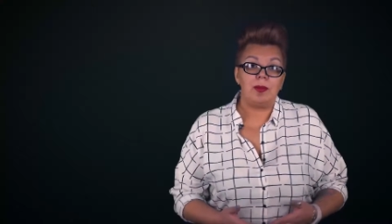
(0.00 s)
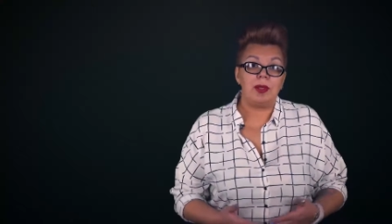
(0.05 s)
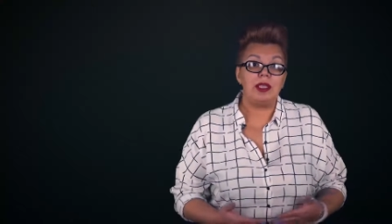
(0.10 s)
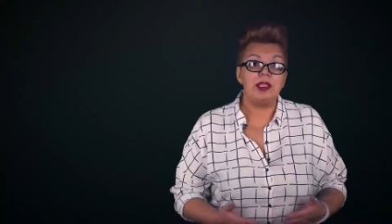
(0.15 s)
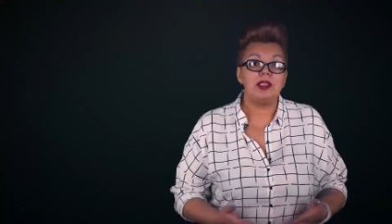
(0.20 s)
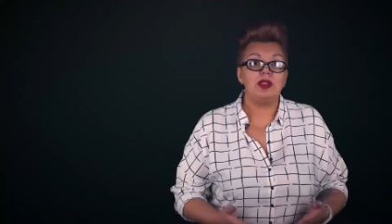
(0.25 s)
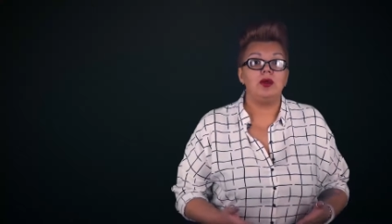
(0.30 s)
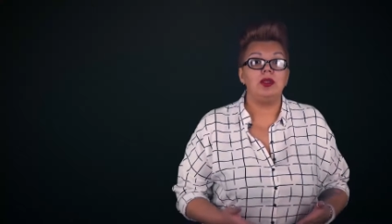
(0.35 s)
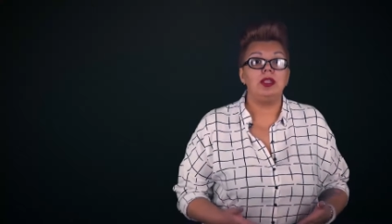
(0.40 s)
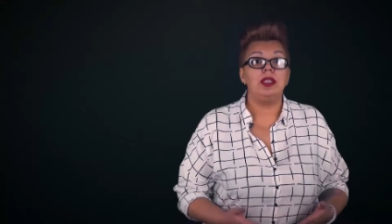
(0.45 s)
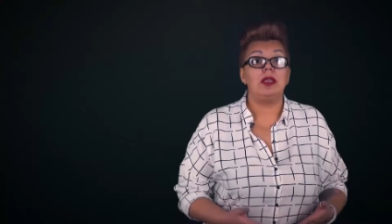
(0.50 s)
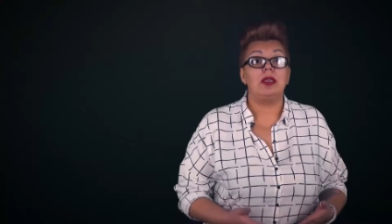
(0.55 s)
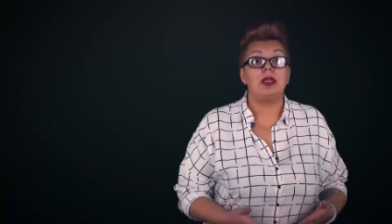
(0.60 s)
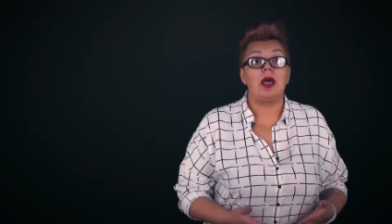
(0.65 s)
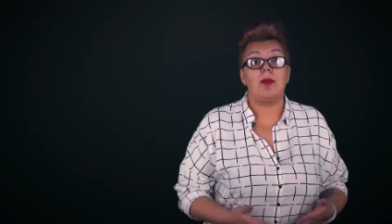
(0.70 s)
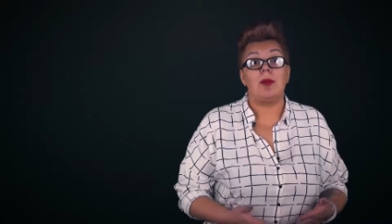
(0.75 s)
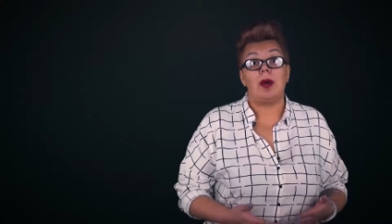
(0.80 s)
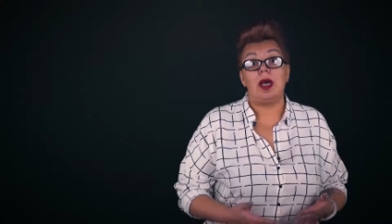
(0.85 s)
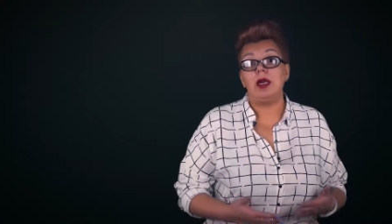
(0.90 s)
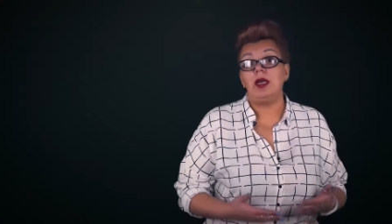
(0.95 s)
происходит
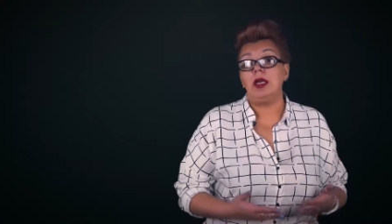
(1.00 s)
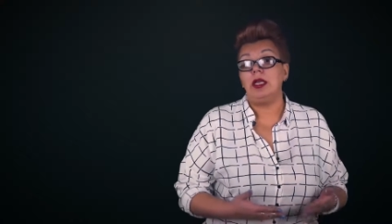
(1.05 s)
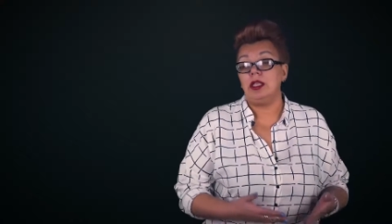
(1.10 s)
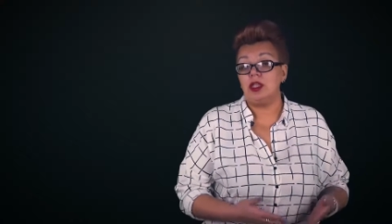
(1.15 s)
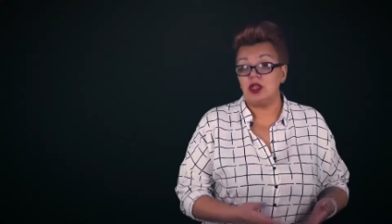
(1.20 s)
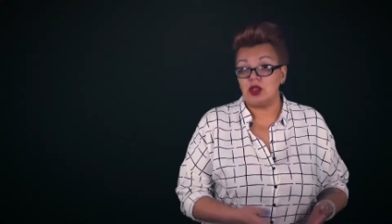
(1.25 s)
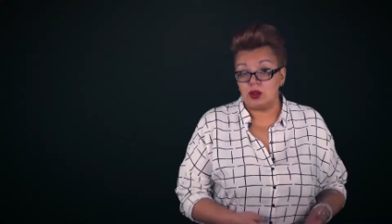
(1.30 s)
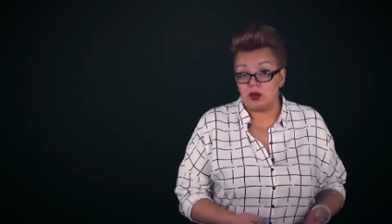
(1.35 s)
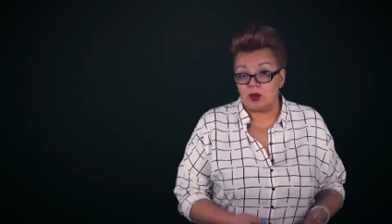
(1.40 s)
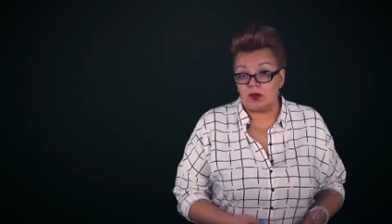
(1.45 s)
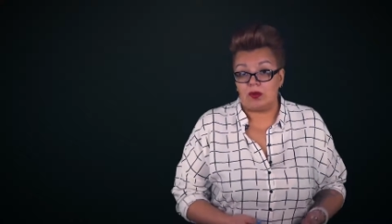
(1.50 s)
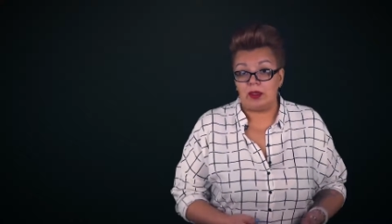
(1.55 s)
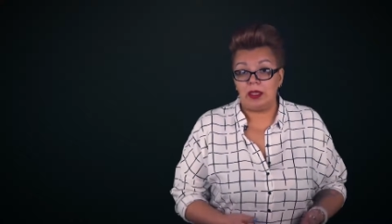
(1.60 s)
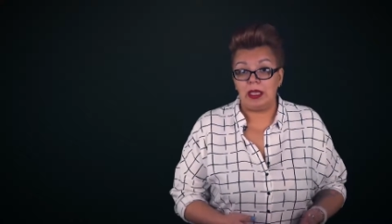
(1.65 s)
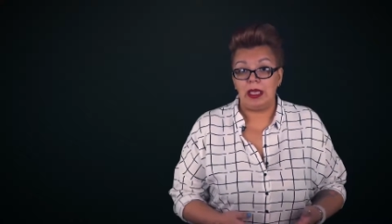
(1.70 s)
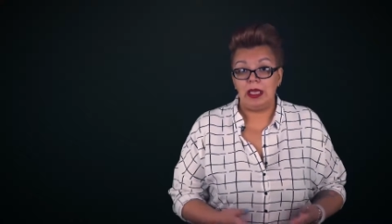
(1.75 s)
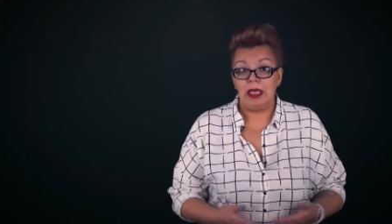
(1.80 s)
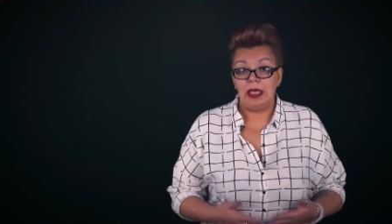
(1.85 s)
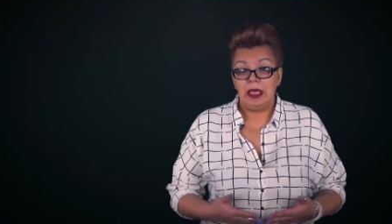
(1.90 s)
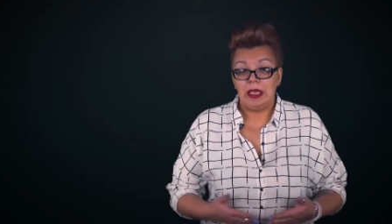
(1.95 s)
там организованно,